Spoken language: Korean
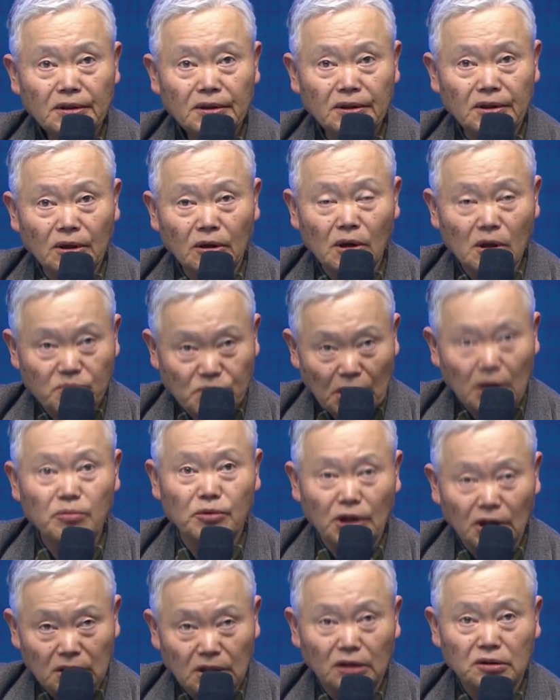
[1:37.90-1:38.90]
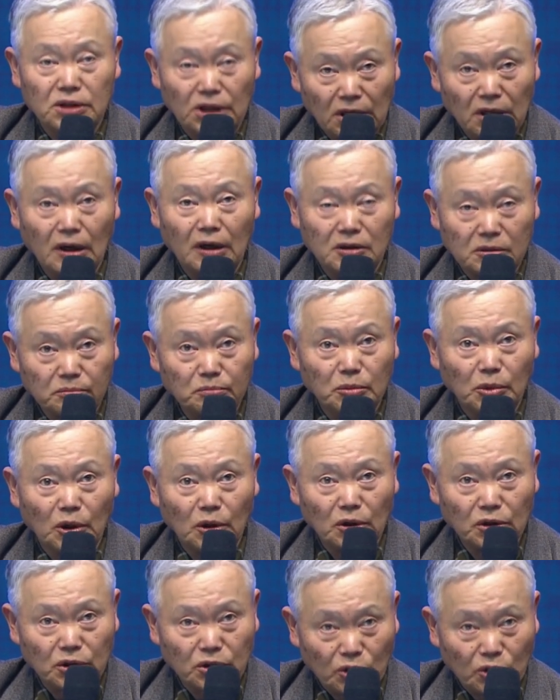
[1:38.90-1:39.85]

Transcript: 그런 입장입니다. 저희 하여튼 뭐